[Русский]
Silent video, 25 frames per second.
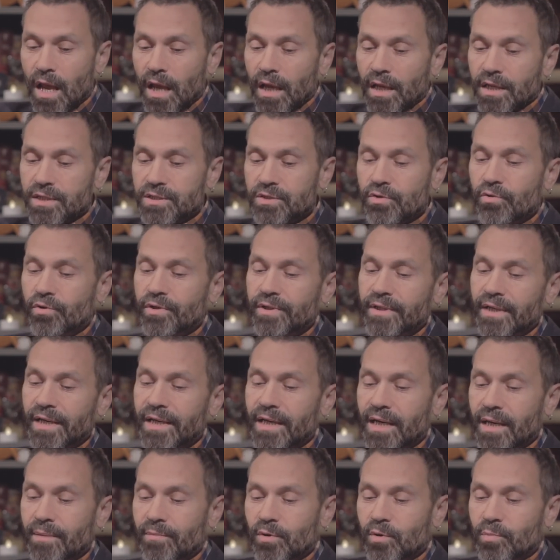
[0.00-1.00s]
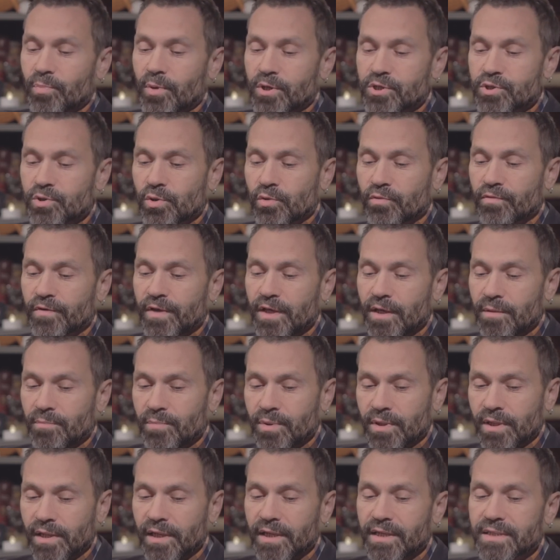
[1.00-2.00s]
Из города Грэмон пошел в
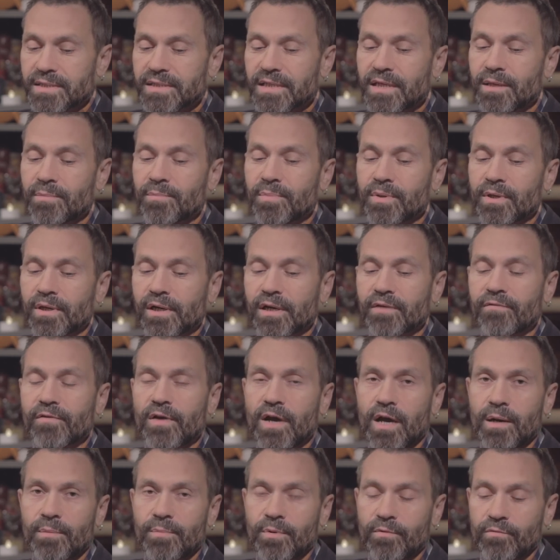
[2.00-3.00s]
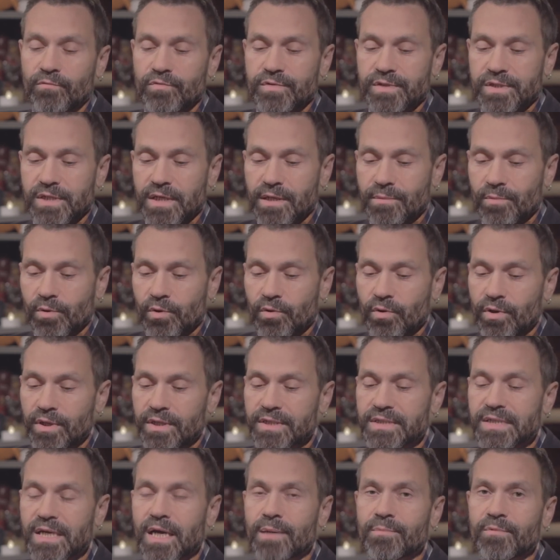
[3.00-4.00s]
Кимберли, из Кимберли в Хамбом в землю,
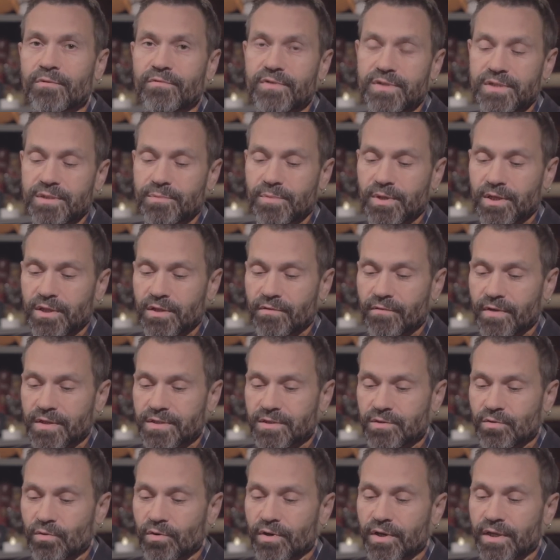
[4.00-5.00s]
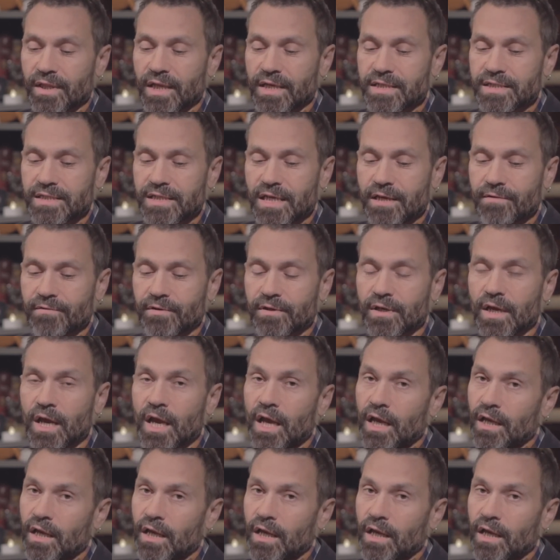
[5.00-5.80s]
из Хамовой земли на восток и на север,